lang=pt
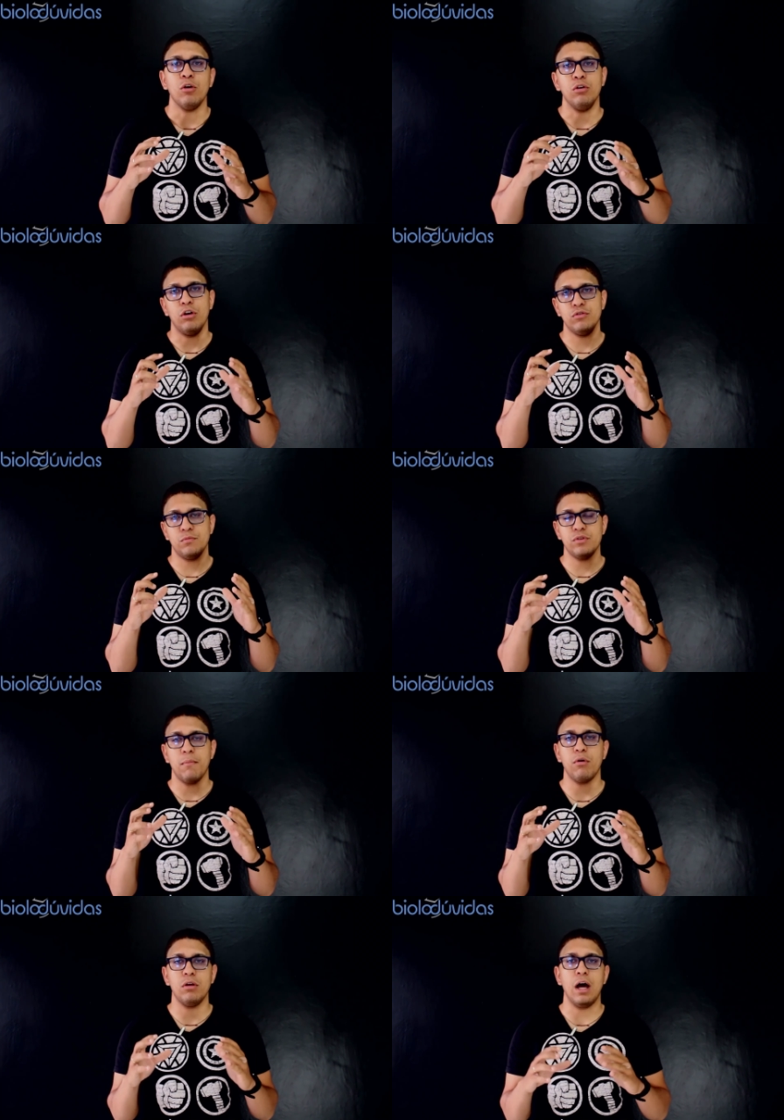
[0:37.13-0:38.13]
onde nós vamos
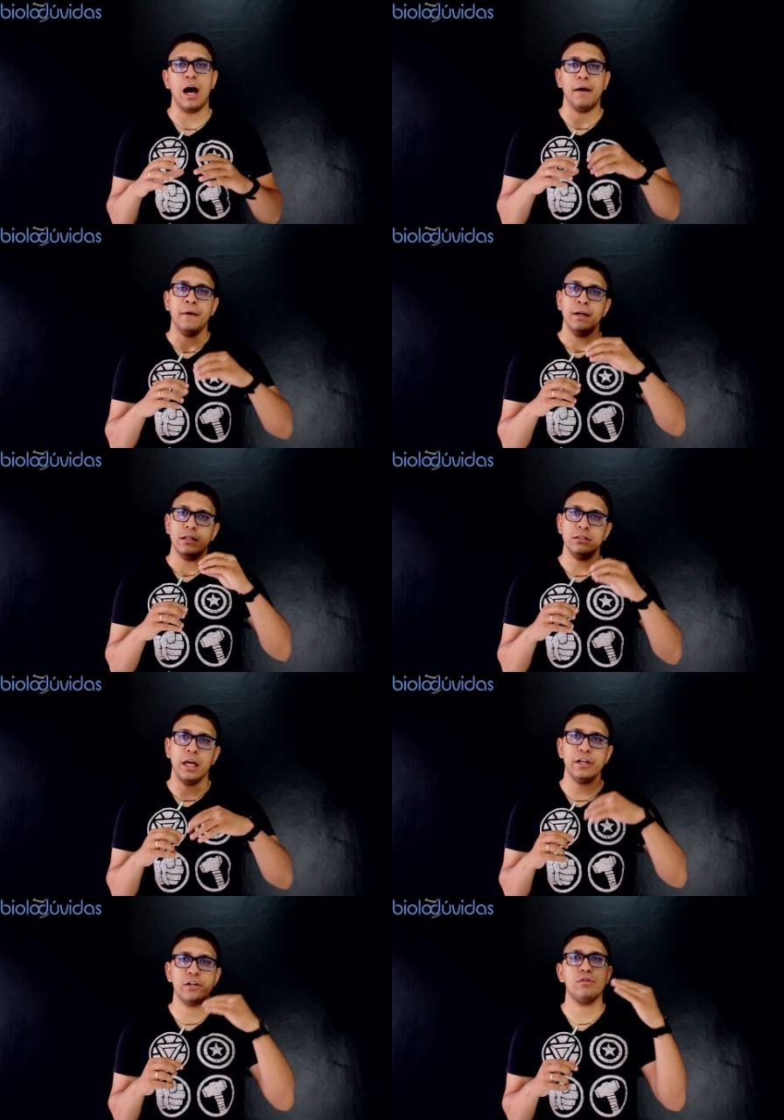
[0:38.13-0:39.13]
abordar
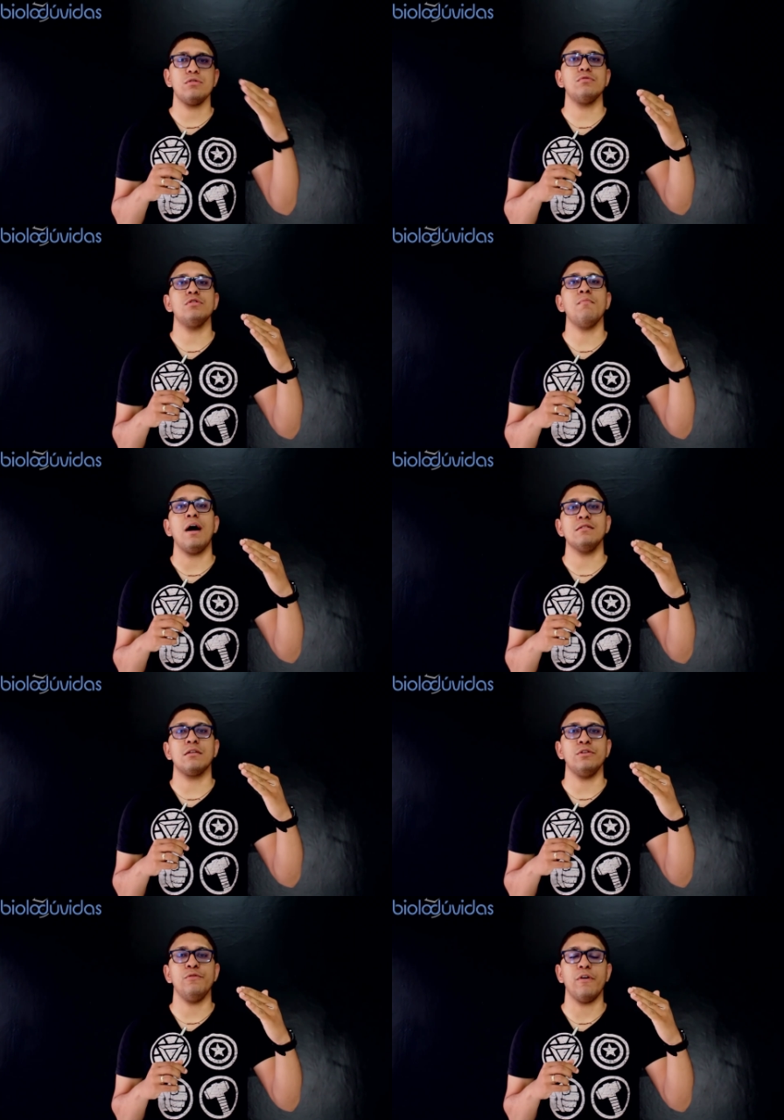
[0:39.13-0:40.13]
desde as noções
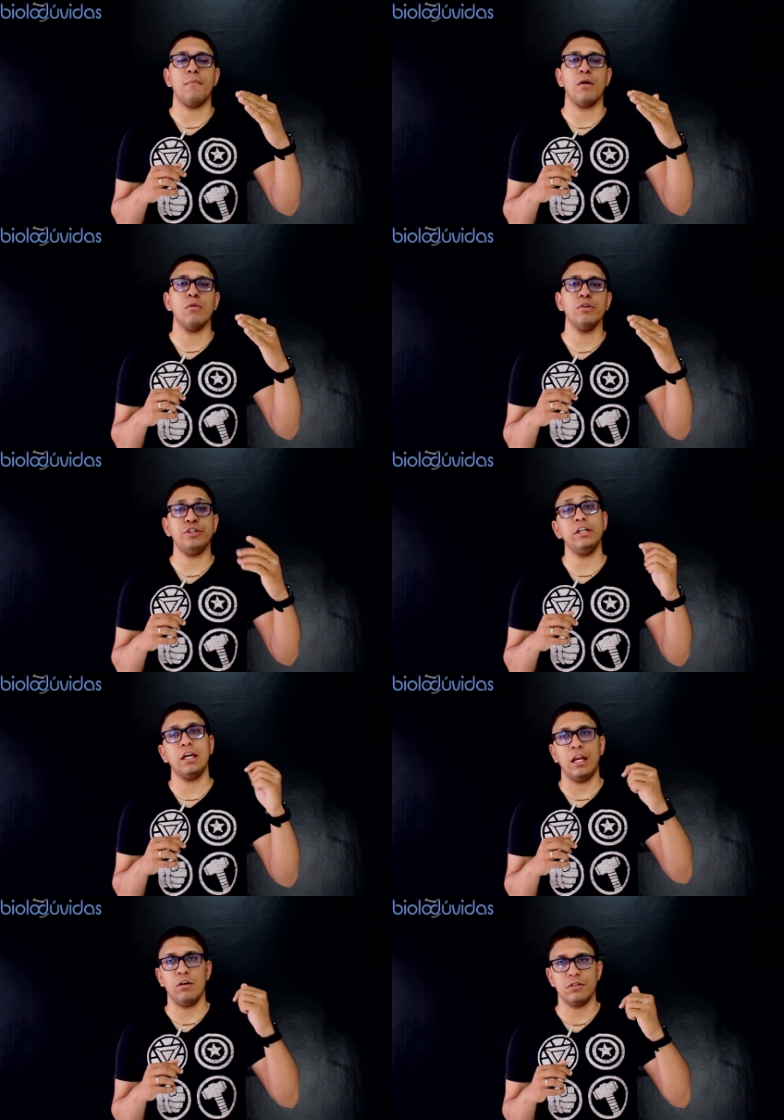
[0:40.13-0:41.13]
básicas de
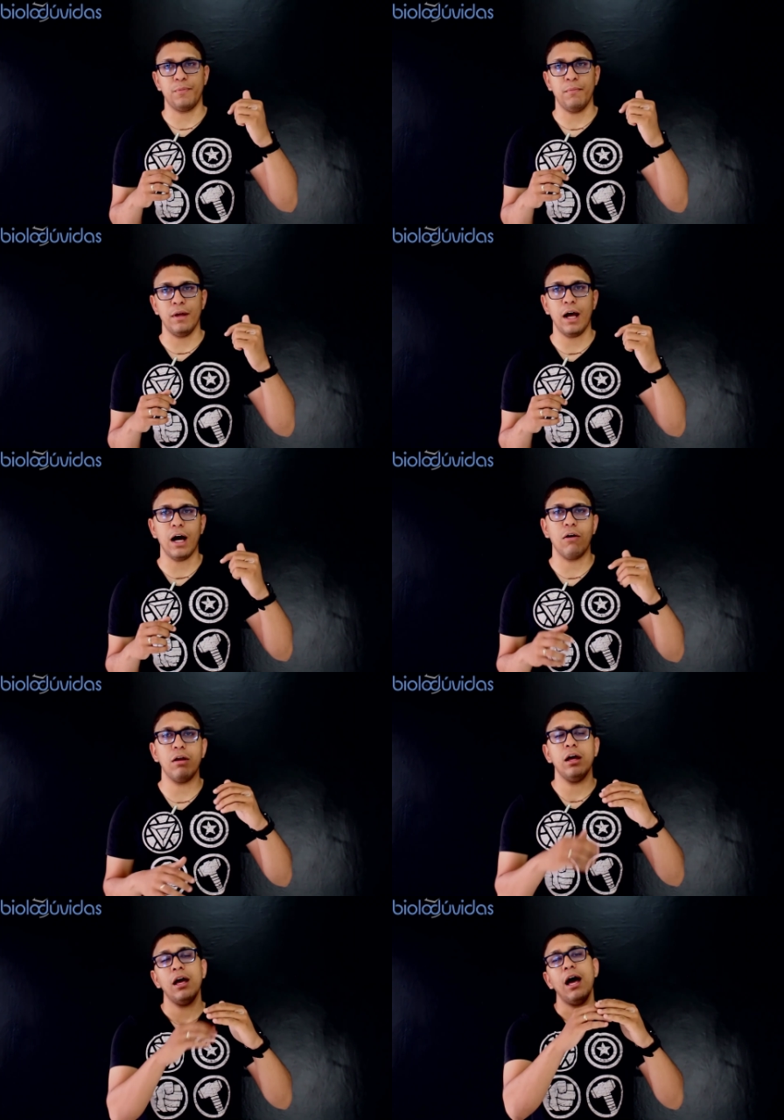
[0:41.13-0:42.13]
farmacologia, que é a nossa primeira
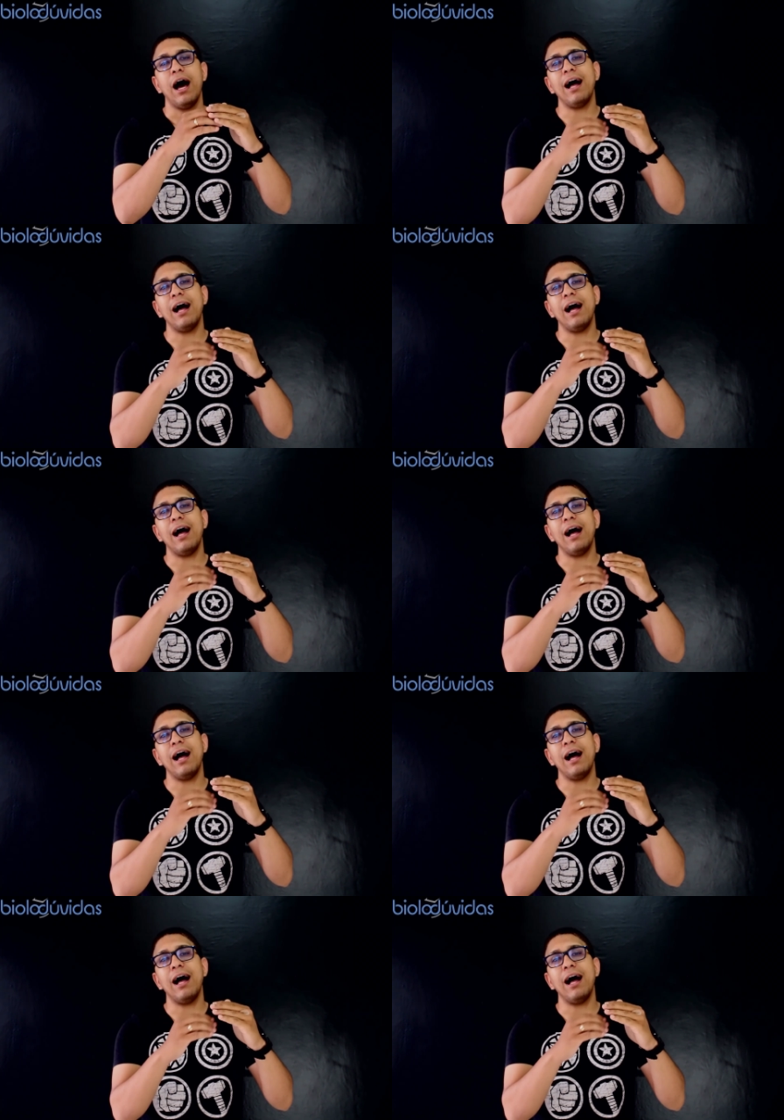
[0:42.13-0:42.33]
aula,